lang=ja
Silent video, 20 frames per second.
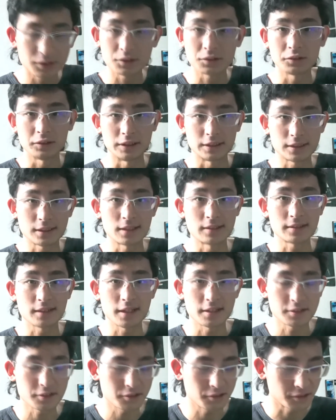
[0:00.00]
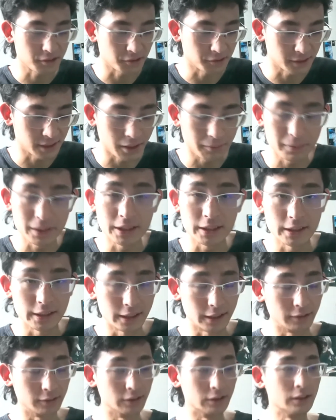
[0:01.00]
そうですね、最終章
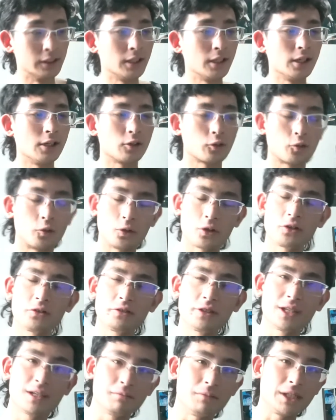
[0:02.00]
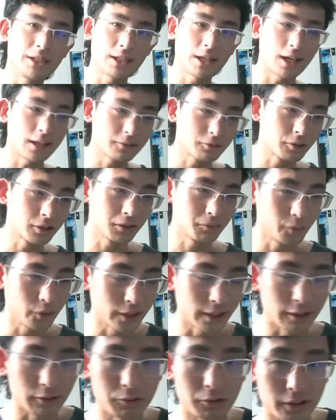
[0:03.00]
ザ・ビギニング。これをね、見た後でも
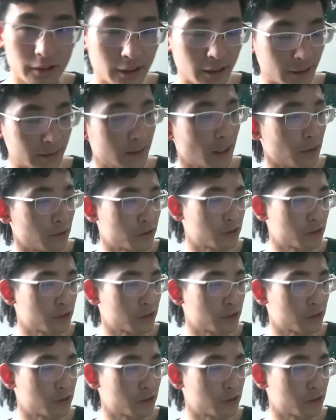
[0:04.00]
ね、これね、楽